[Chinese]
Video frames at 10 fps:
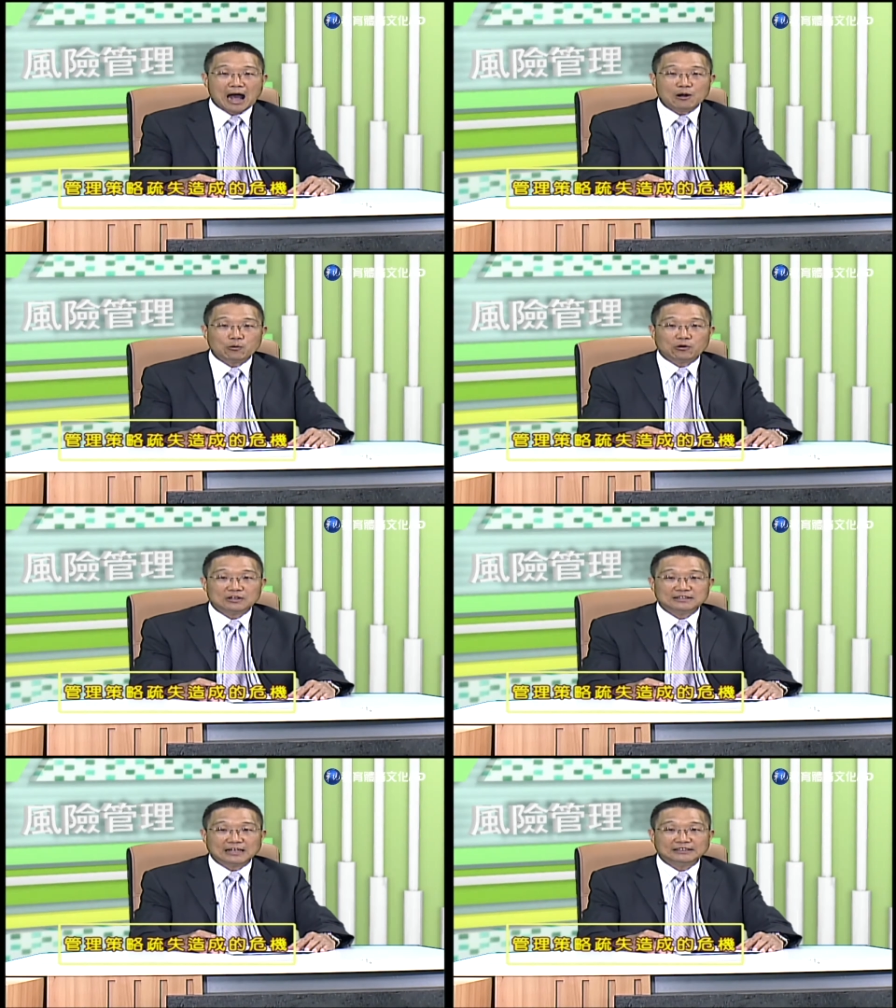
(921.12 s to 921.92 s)
韩
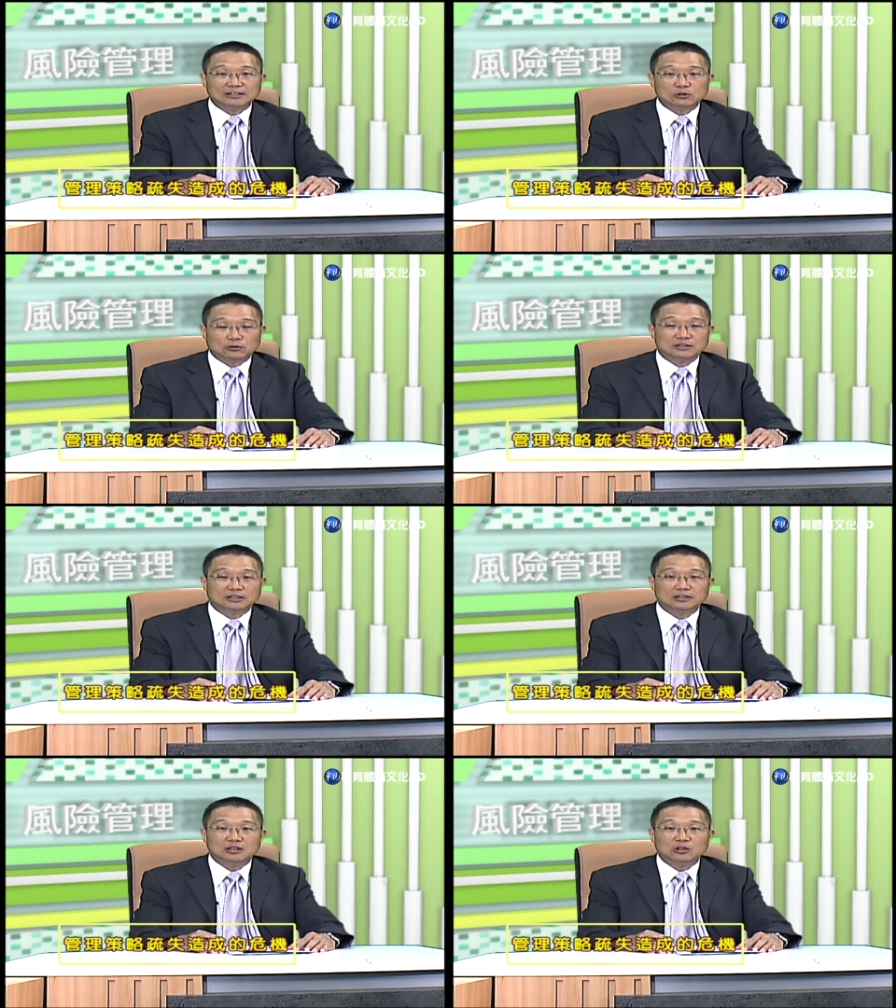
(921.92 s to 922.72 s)
国三星手
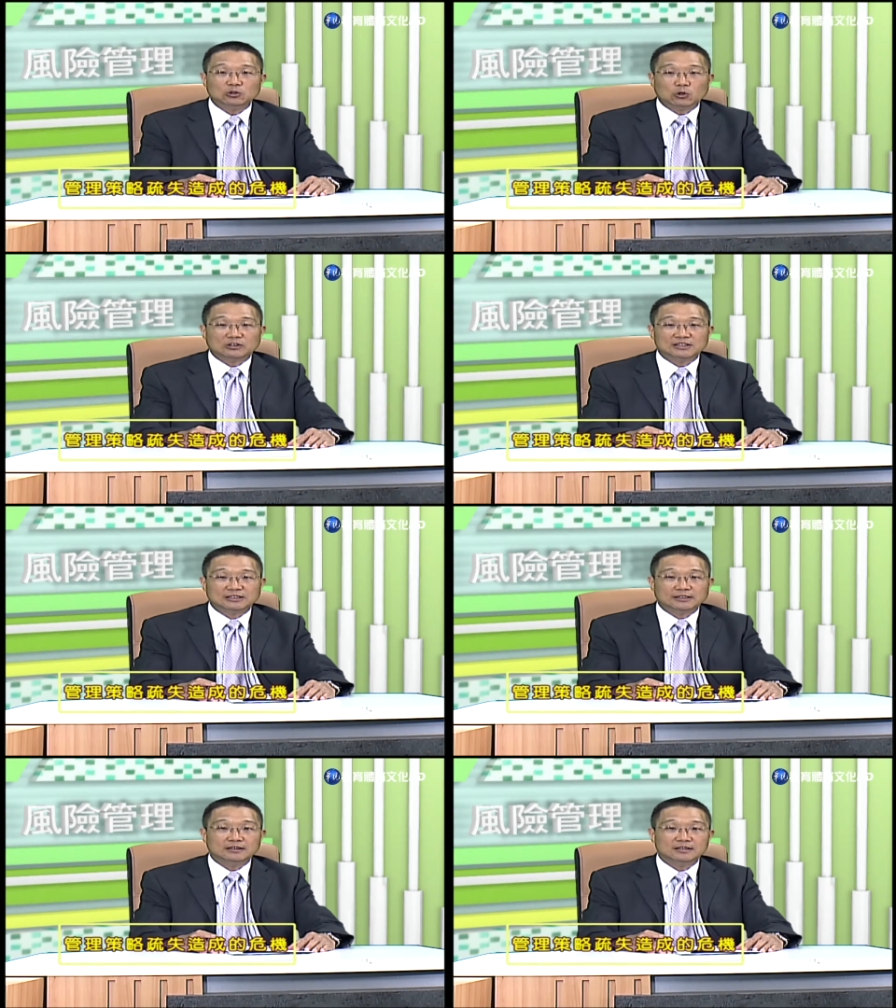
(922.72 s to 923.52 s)
机 Note
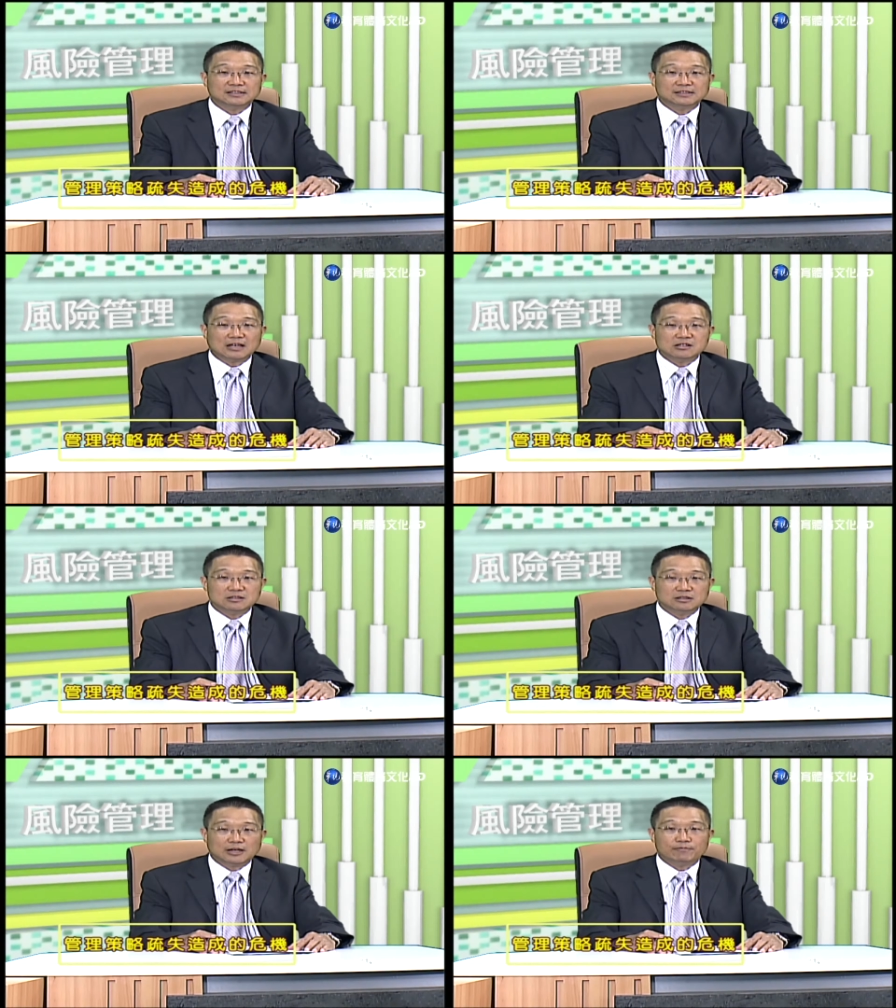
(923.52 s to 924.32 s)
7自燃
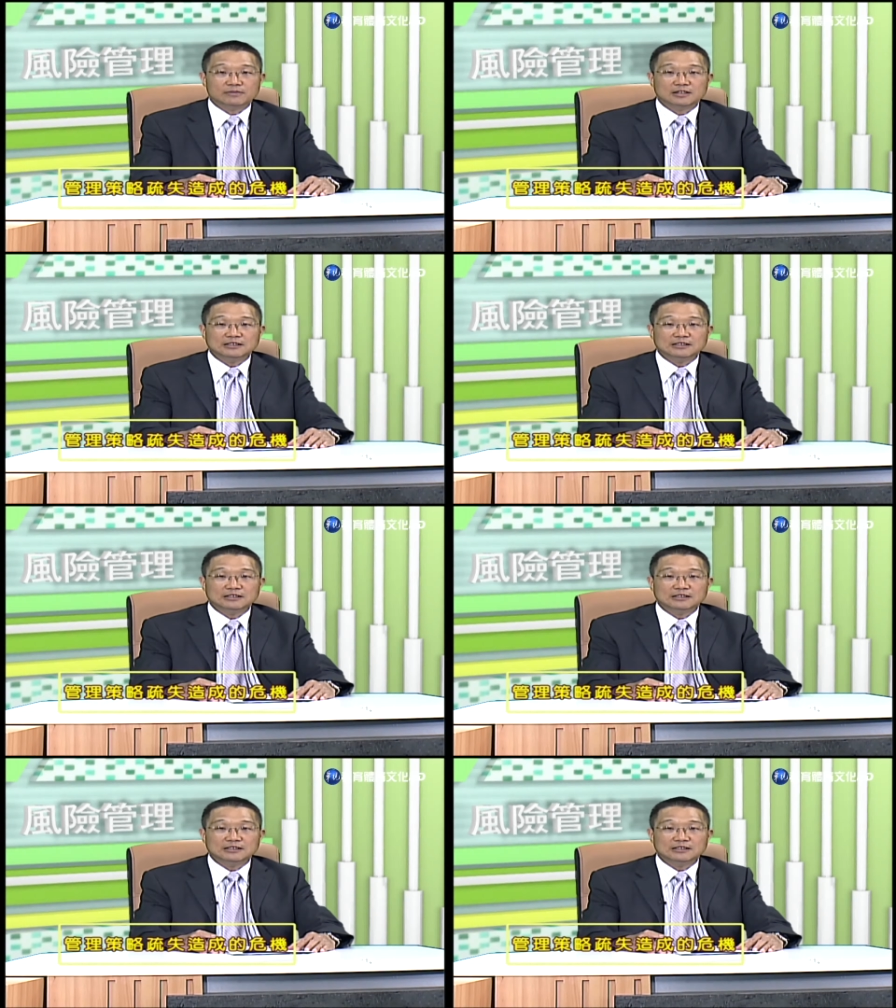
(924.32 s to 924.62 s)
事件，